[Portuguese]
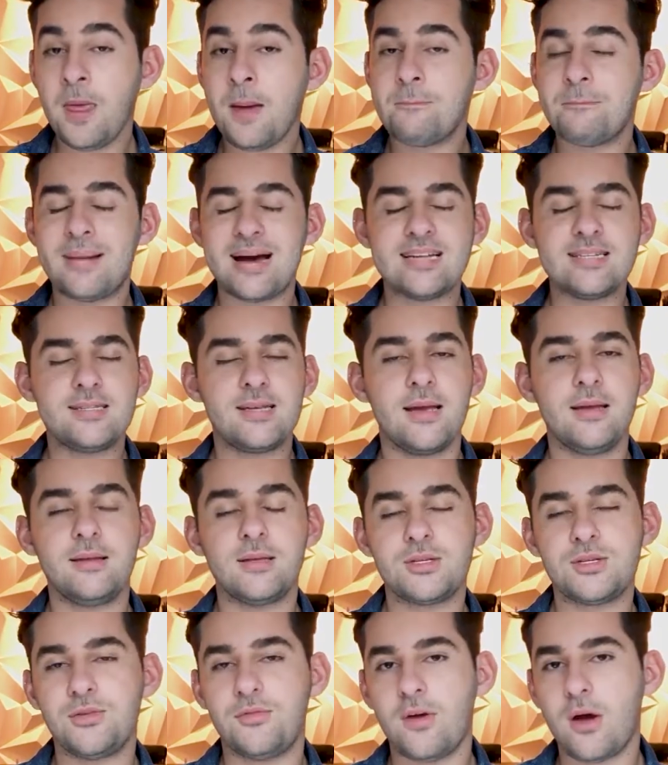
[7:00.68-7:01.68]
Mas se ainda
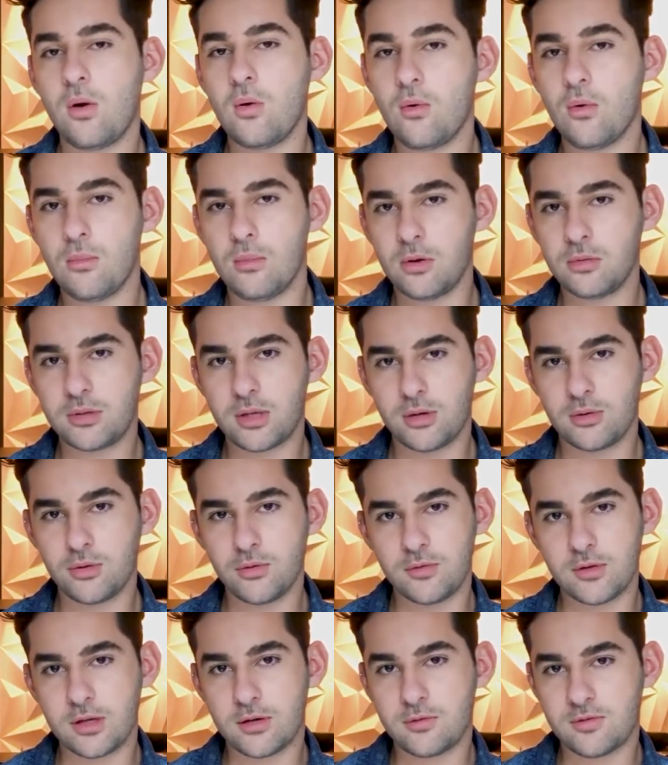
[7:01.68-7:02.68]
tiver alguma outra
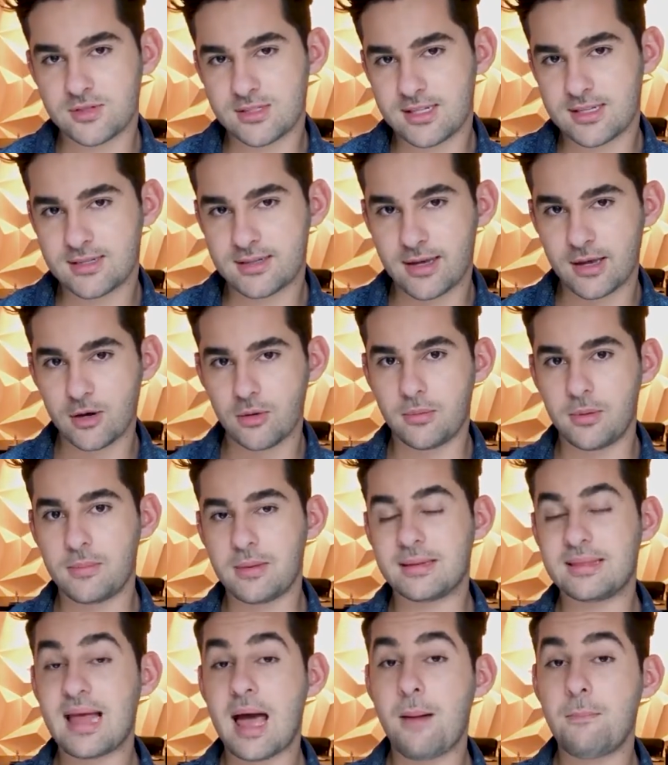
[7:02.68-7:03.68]
dúvida que vocês queiram me
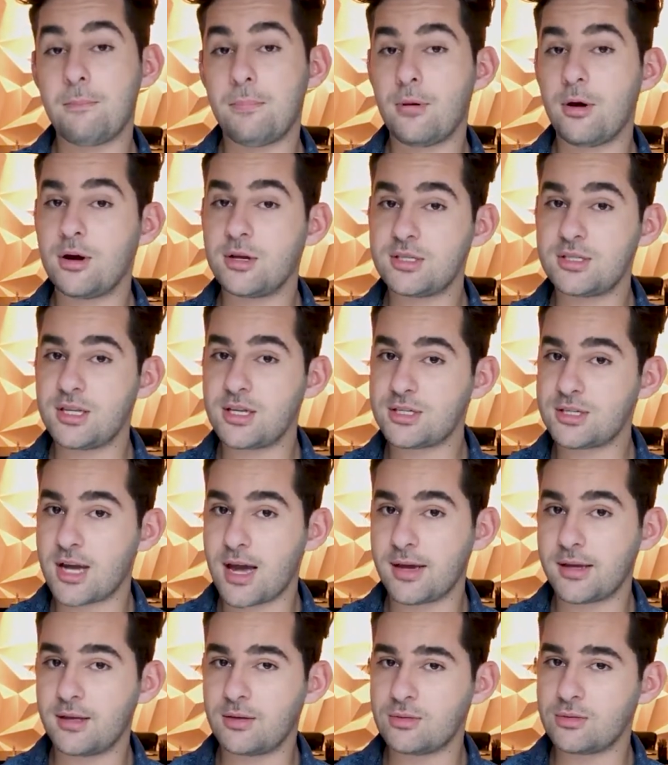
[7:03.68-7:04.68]
mandar, pode deixar
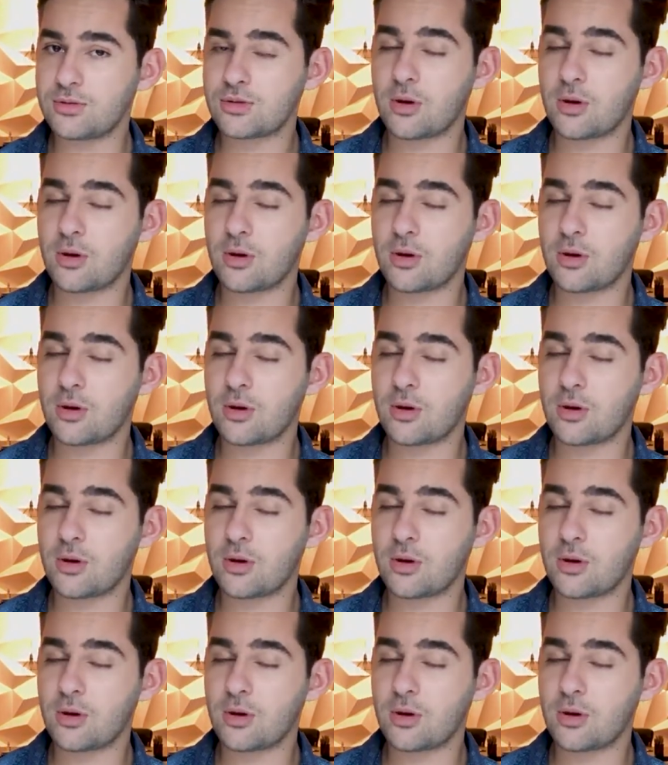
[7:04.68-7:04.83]
aqui nos